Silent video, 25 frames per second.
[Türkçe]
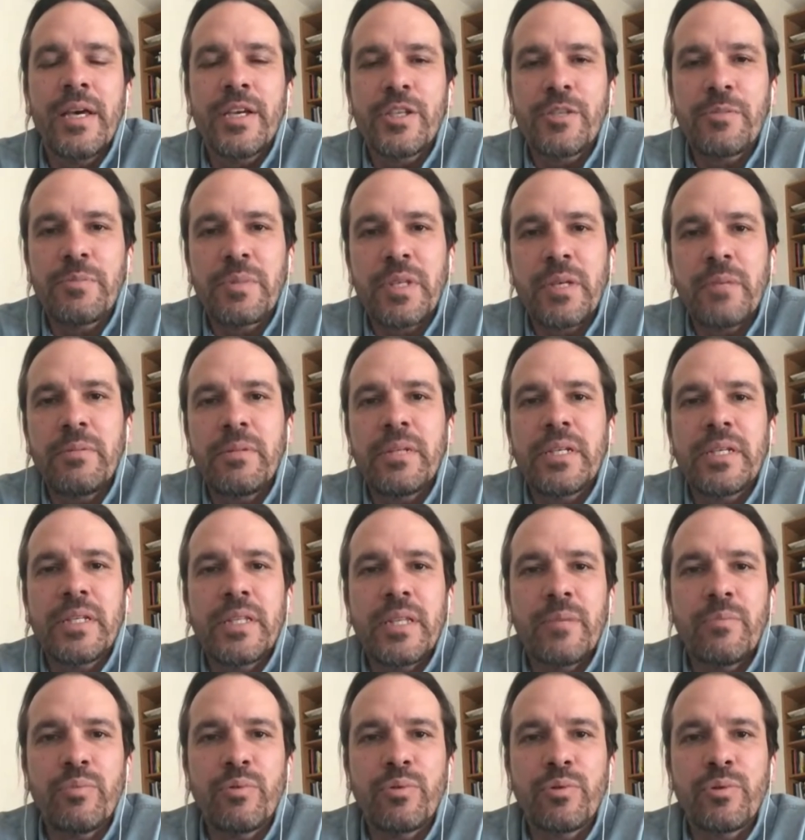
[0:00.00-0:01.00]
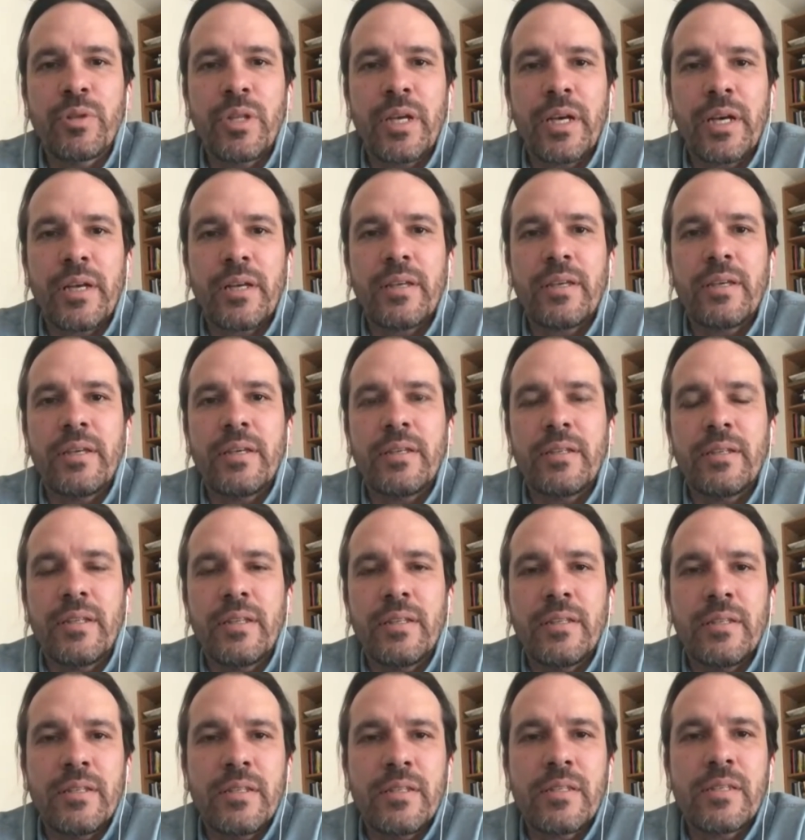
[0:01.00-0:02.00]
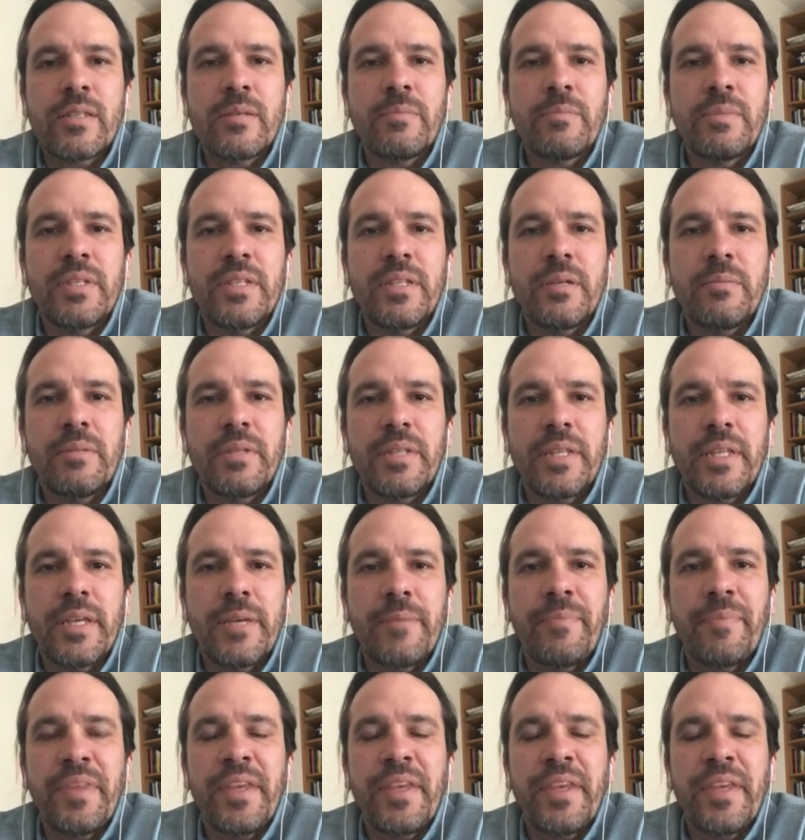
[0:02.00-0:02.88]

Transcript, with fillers: Şimdi tabii ki de burada e, dediğiniz gibi demin de